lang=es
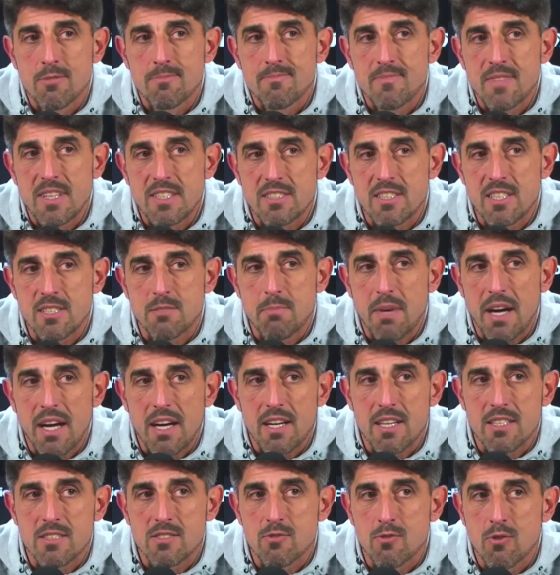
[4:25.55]
estas
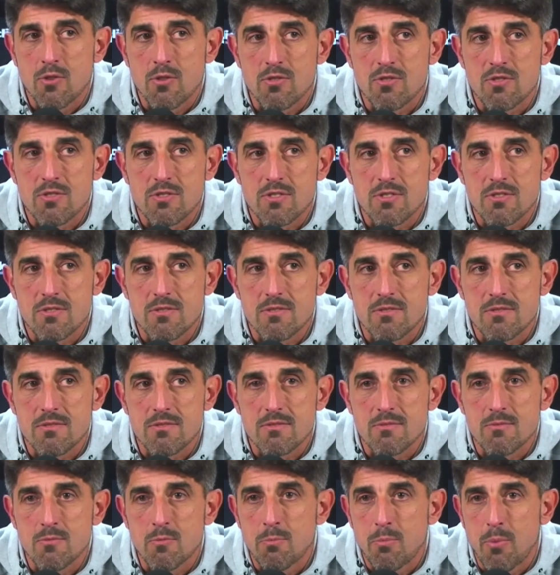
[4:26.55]
bajas nos mm,
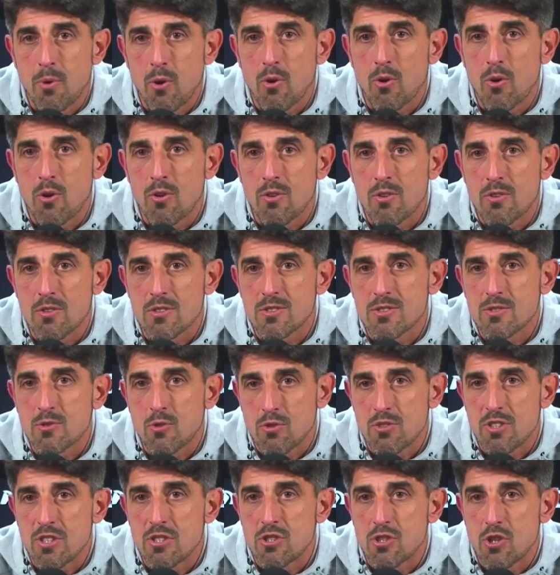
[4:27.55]
un poco nos
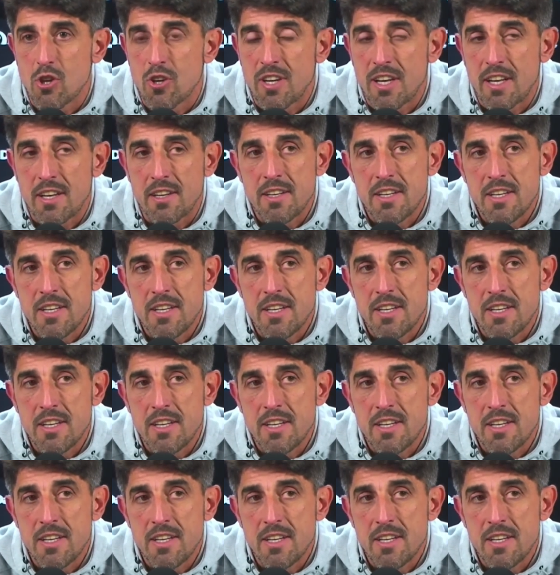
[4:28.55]
condicionan.